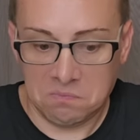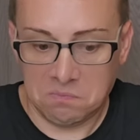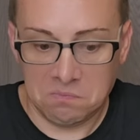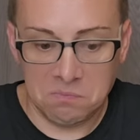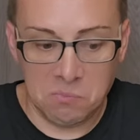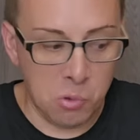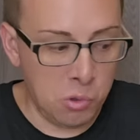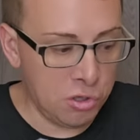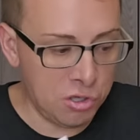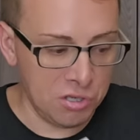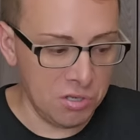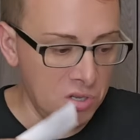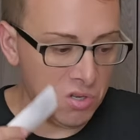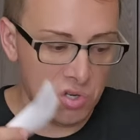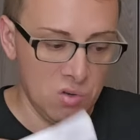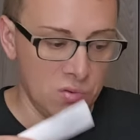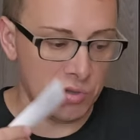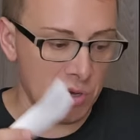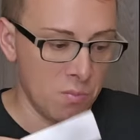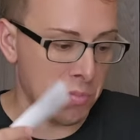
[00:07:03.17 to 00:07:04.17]
Больше
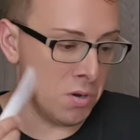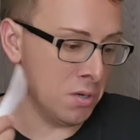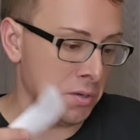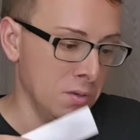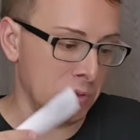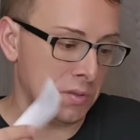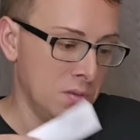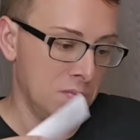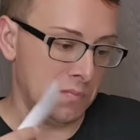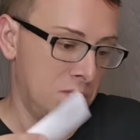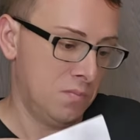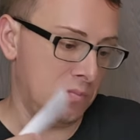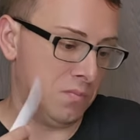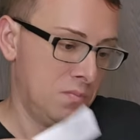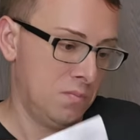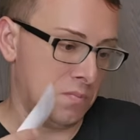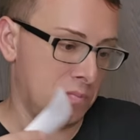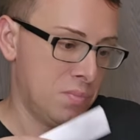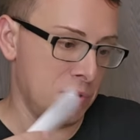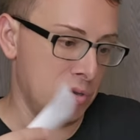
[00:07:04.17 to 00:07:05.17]
нечего добавить.
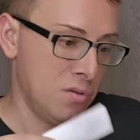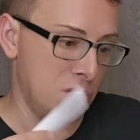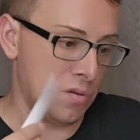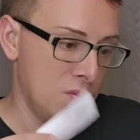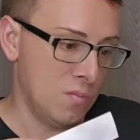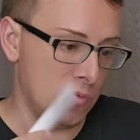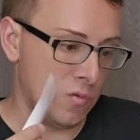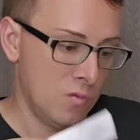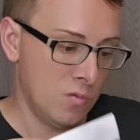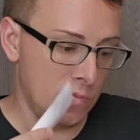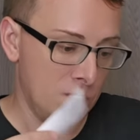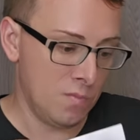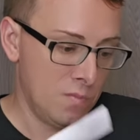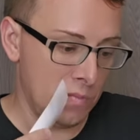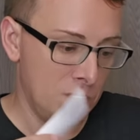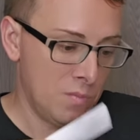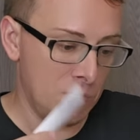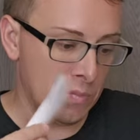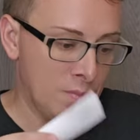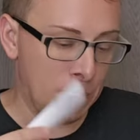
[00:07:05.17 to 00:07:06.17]
Поэтому
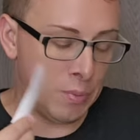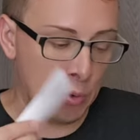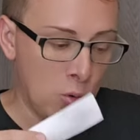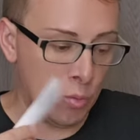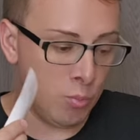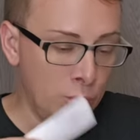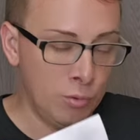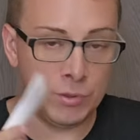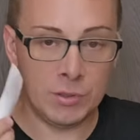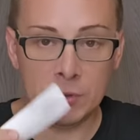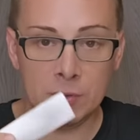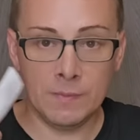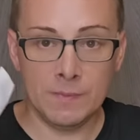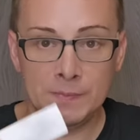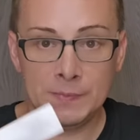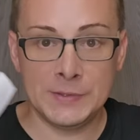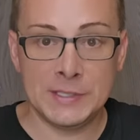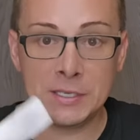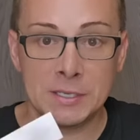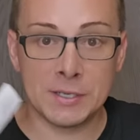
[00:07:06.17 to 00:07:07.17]
пробуйте,
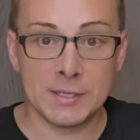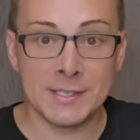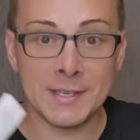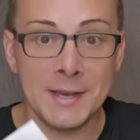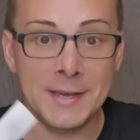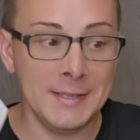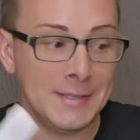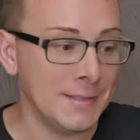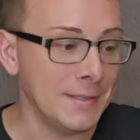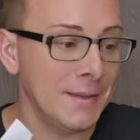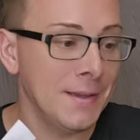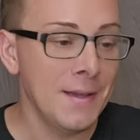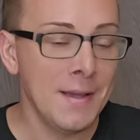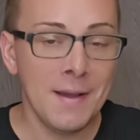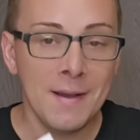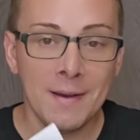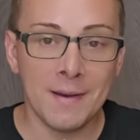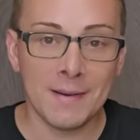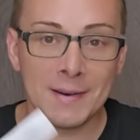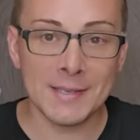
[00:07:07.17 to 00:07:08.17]
дерзайте,
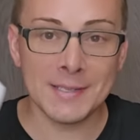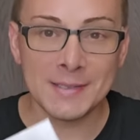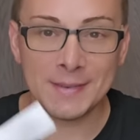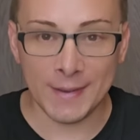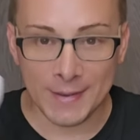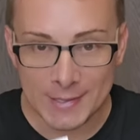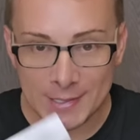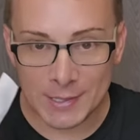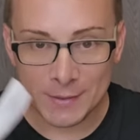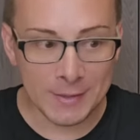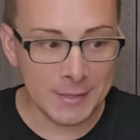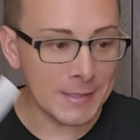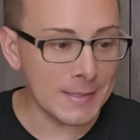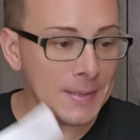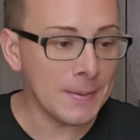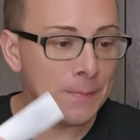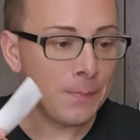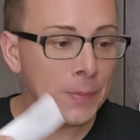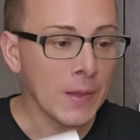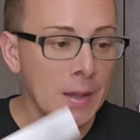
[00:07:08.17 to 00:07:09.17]

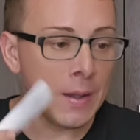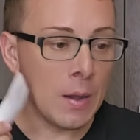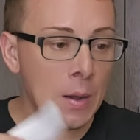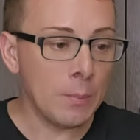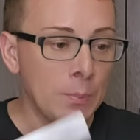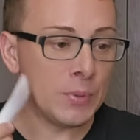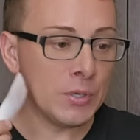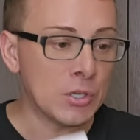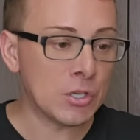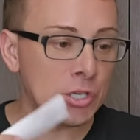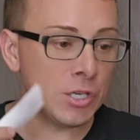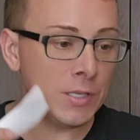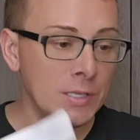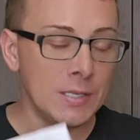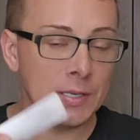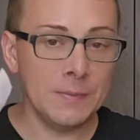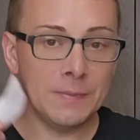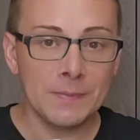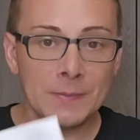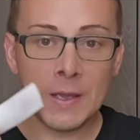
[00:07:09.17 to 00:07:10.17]
рассказывайте,
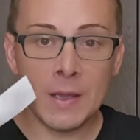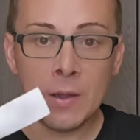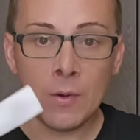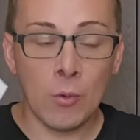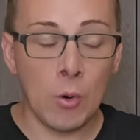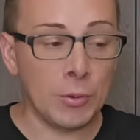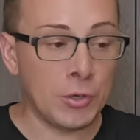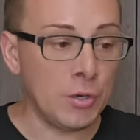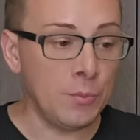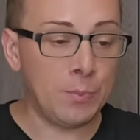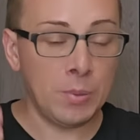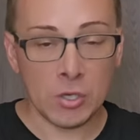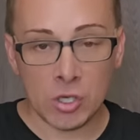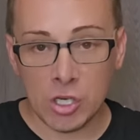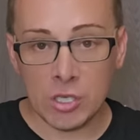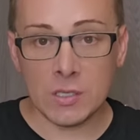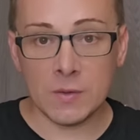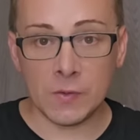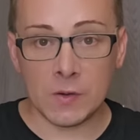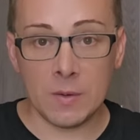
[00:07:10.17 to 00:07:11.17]
пишите. В общем,
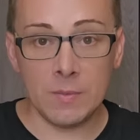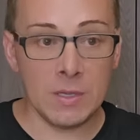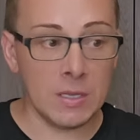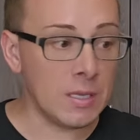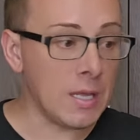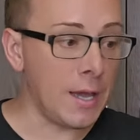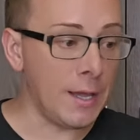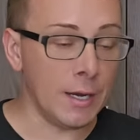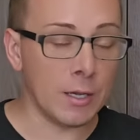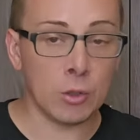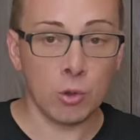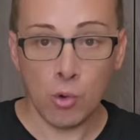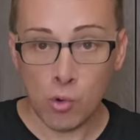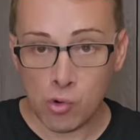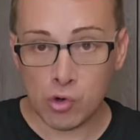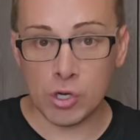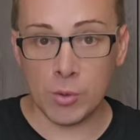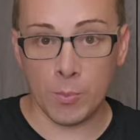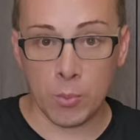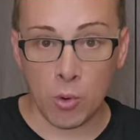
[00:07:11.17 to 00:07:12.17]
пишите в комментарии, кто
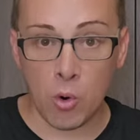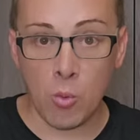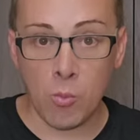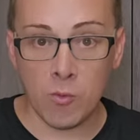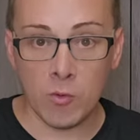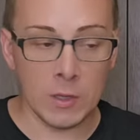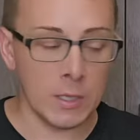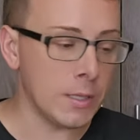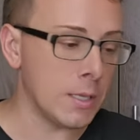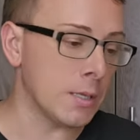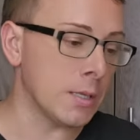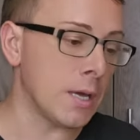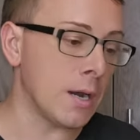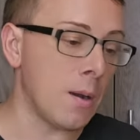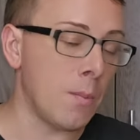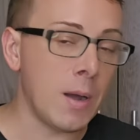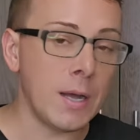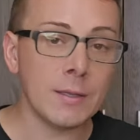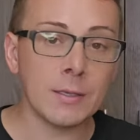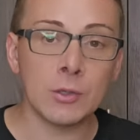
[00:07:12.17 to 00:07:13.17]
уже пробовал этот
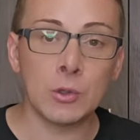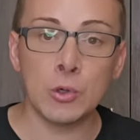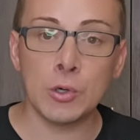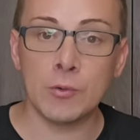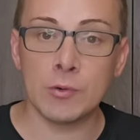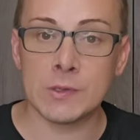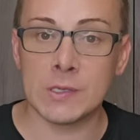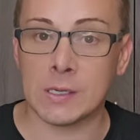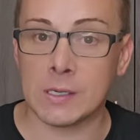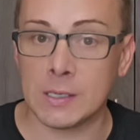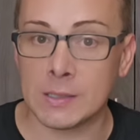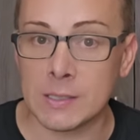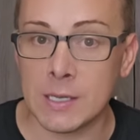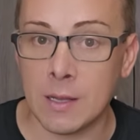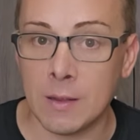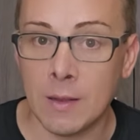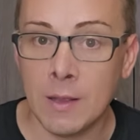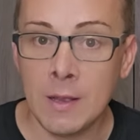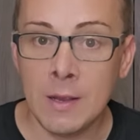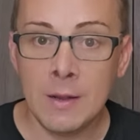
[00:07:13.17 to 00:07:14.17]
аромат, кто его
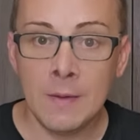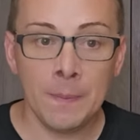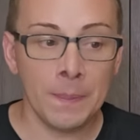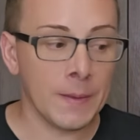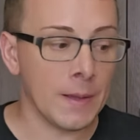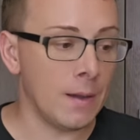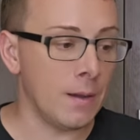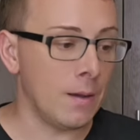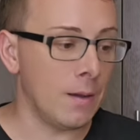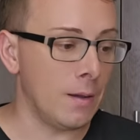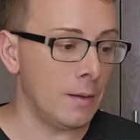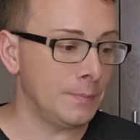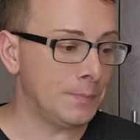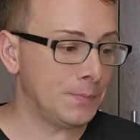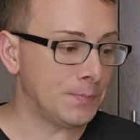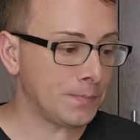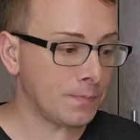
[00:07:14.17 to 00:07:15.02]
заказал. А,